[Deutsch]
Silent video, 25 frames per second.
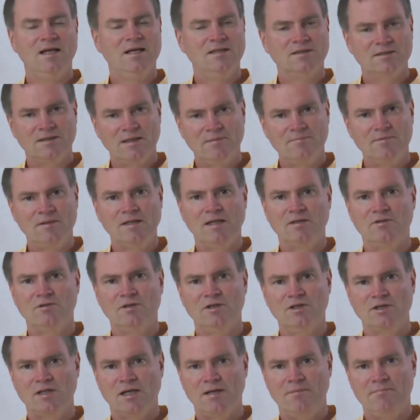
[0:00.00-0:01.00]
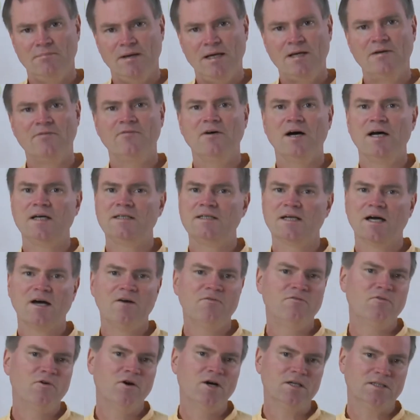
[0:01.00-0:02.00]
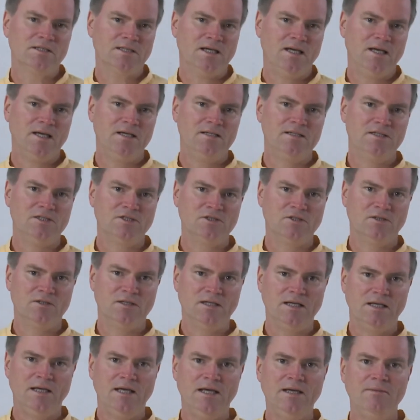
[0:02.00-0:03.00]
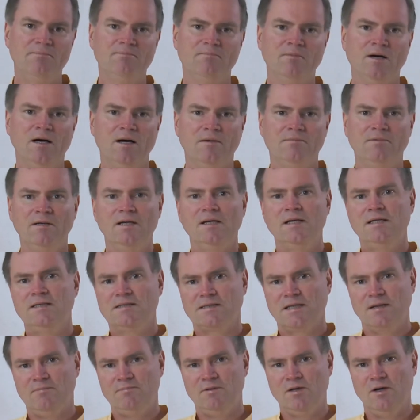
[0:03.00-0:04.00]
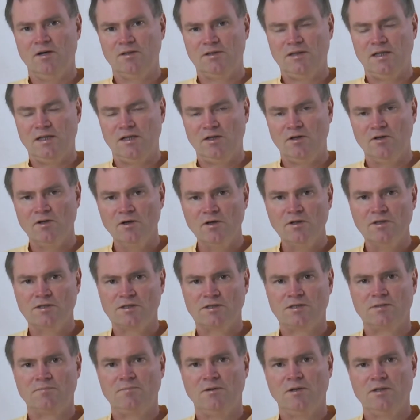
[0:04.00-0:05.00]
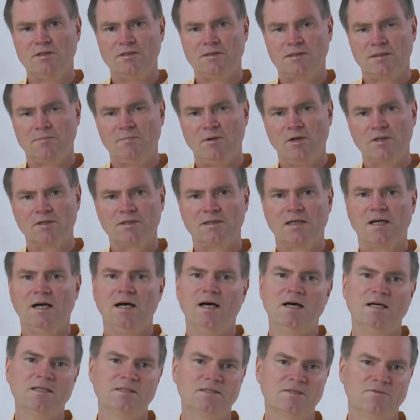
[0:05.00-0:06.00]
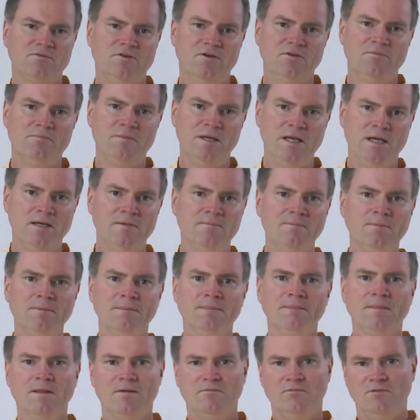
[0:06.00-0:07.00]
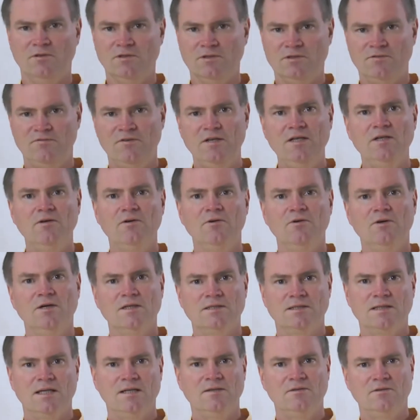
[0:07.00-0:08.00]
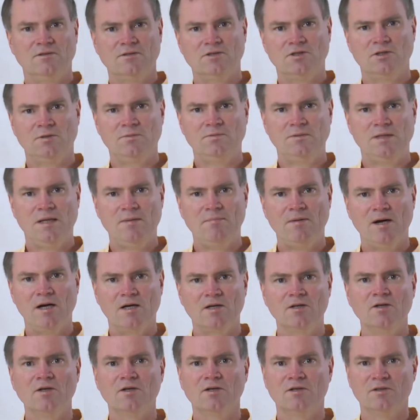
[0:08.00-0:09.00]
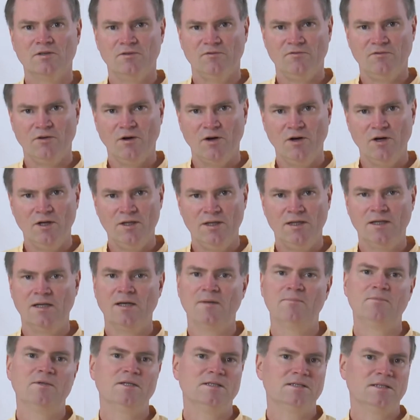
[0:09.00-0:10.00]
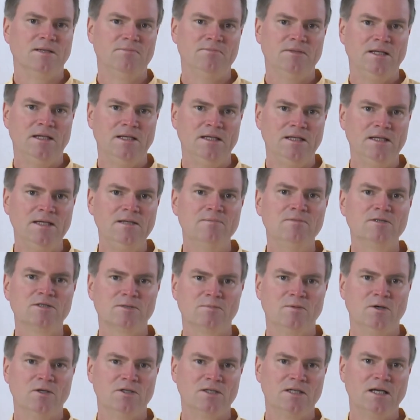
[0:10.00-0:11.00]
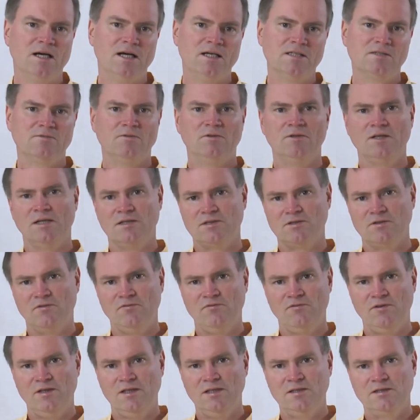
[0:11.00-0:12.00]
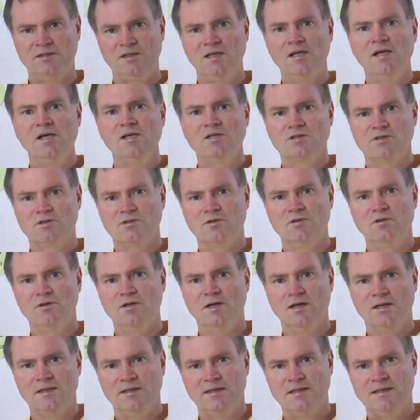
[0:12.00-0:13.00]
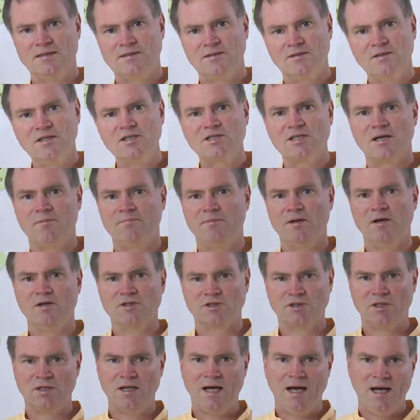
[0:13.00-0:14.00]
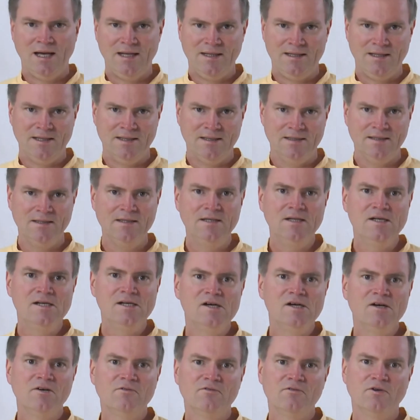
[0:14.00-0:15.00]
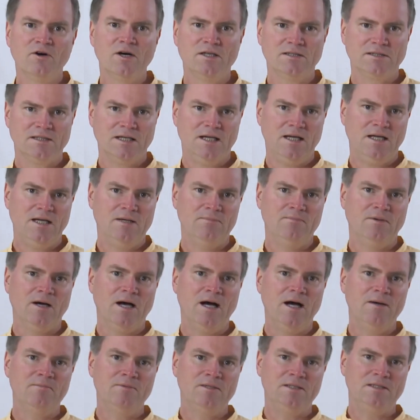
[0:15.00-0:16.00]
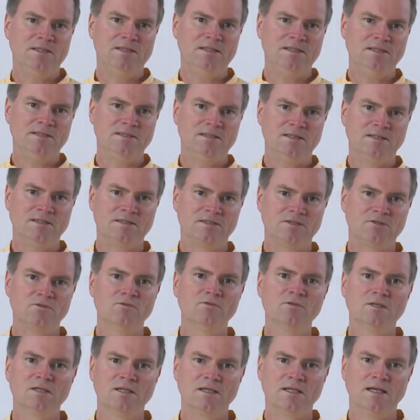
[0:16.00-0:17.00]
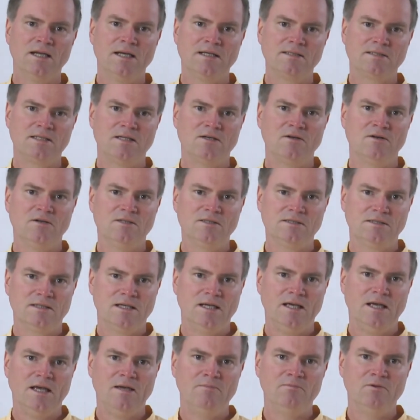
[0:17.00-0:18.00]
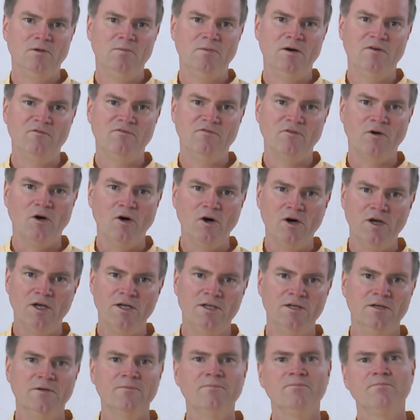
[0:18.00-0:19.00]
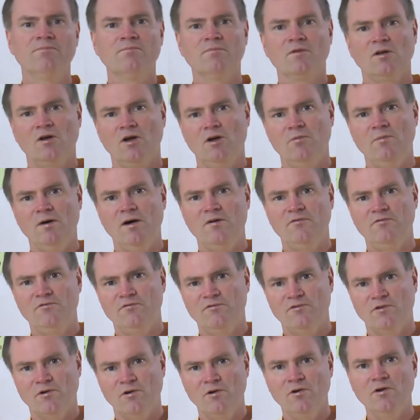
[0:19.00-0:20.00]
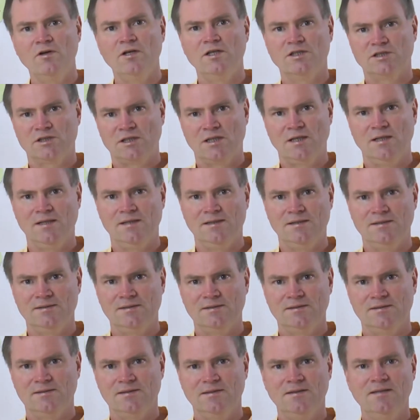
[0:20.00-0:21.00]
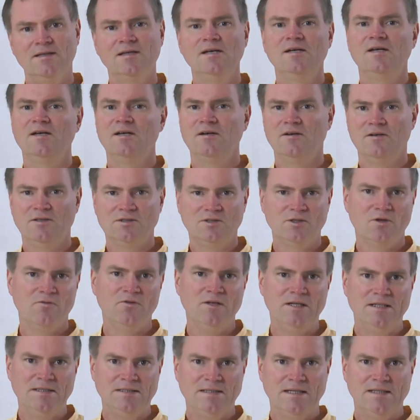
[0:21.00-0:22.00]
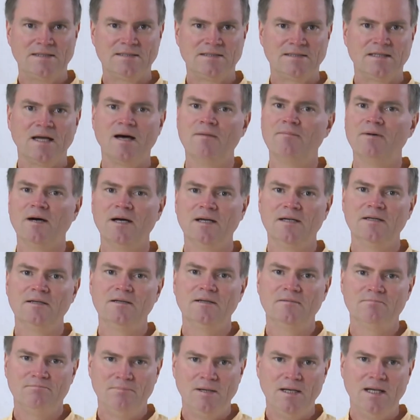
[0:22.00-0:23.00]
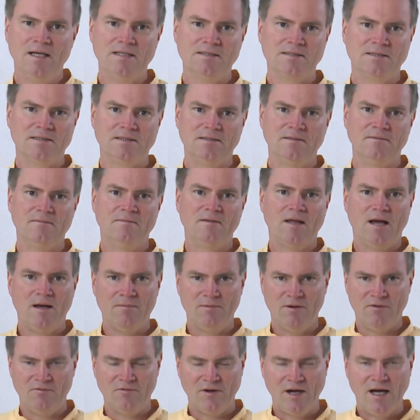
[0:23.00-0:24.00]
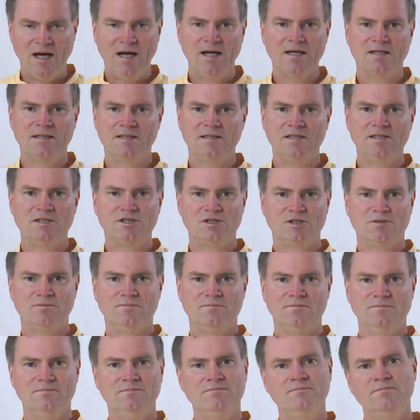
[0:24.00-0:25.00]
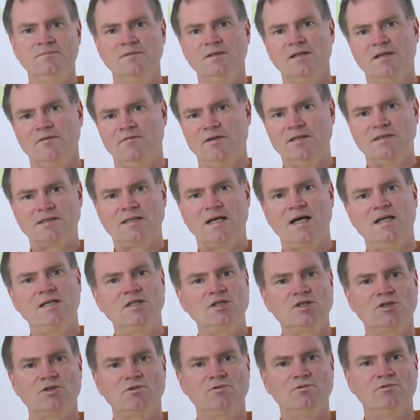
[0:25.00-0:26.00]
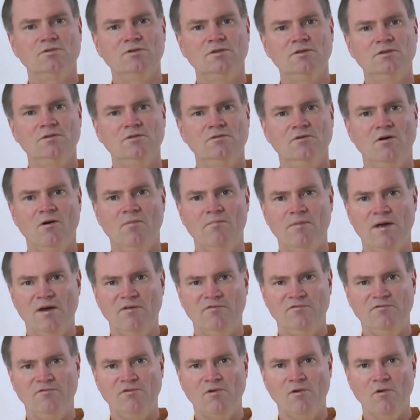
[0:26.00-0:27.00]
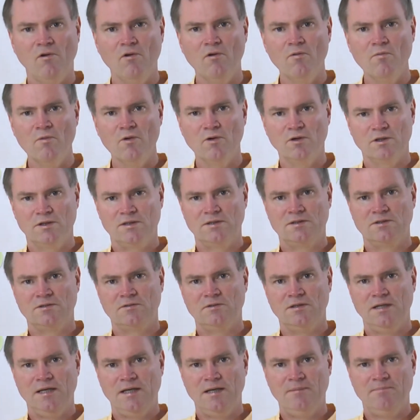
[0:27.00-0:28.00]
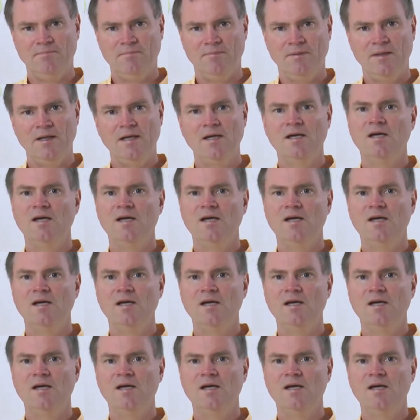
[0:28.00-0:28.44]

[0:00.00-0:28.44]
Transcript: Es gibt natürlich eine Menge weiterer Vorträge, die ich schon gegeben habe. Es gibt ja auch den Glückspost-Podcast von mir, wo es viele Hörsendungen zum Thema Glück und Freude gibt. Es gibt den Liebespodcast, wo dazu viel zu hören ist. Und ich habe ja auch schon einige Vorträge im Rahmen dieses Tugendlexikons gegeben über Freude, über Fröhlichkeit. Und so will ich es jetzt dabei belassen. Aber frage dich, hm, was kann ich tun, um mehr Frohmut zu leben?